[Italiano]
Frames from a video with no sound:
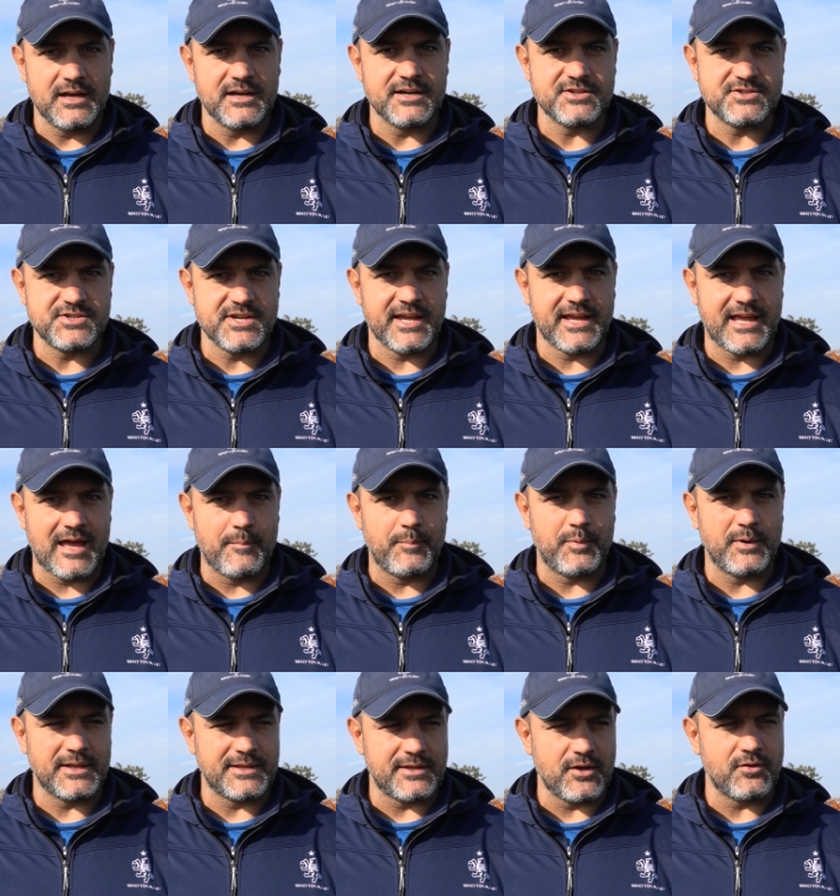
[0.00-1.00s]
in
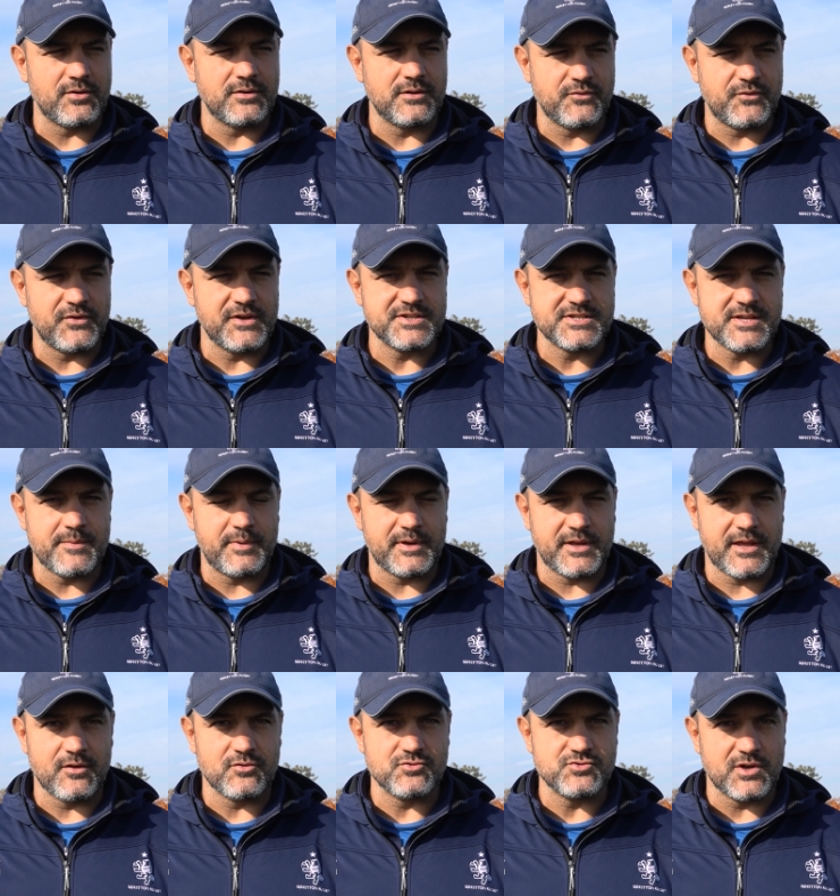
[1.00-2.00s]
campo, in attacco e in difesa,
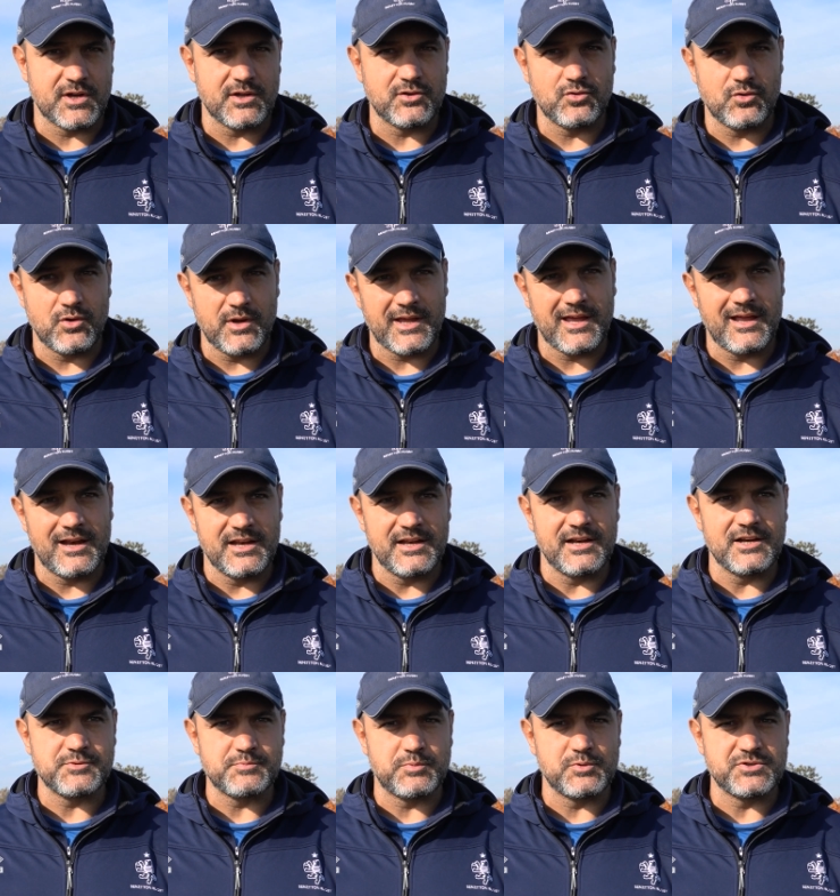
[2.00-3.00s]
perché è un giocatore che ha
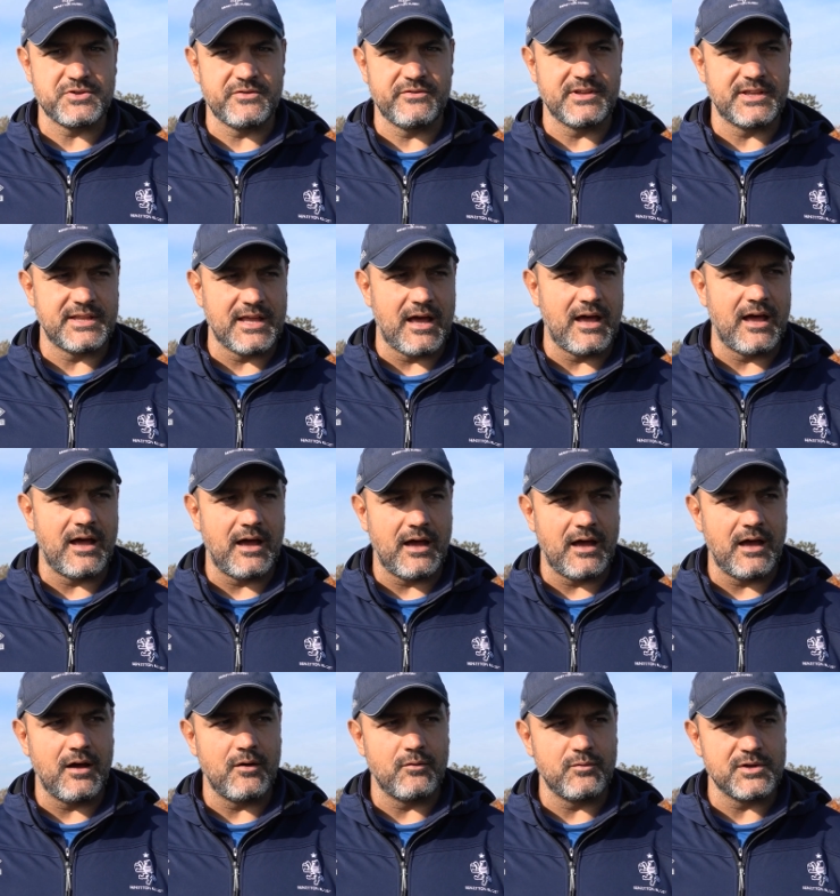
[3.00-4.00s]

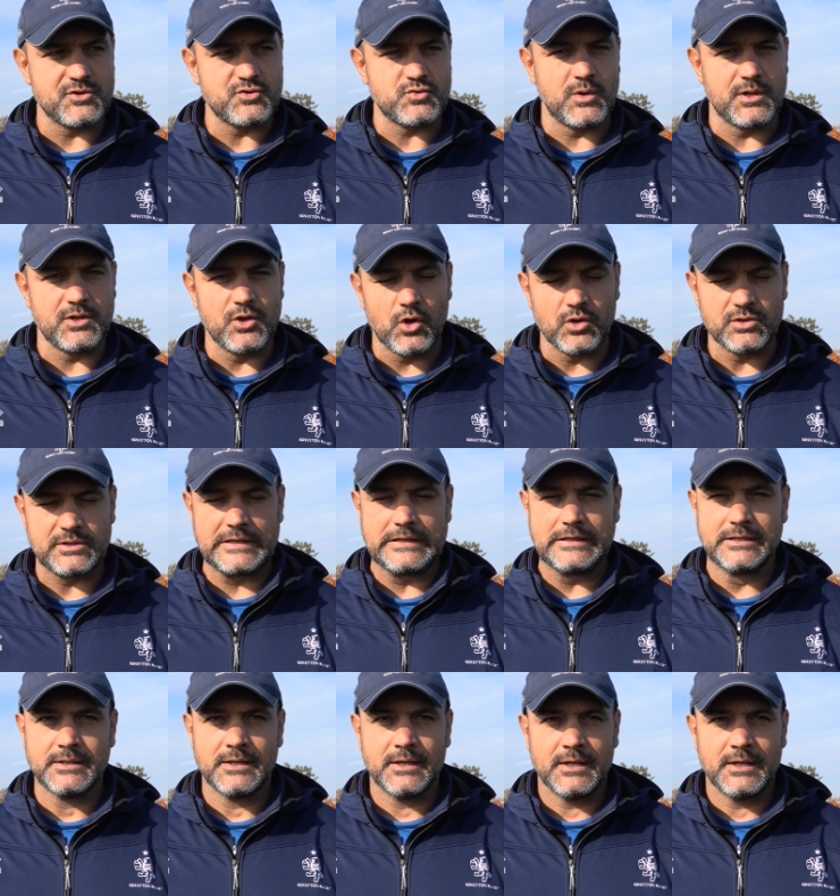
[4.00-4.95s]
nell'esplosività una sua dote.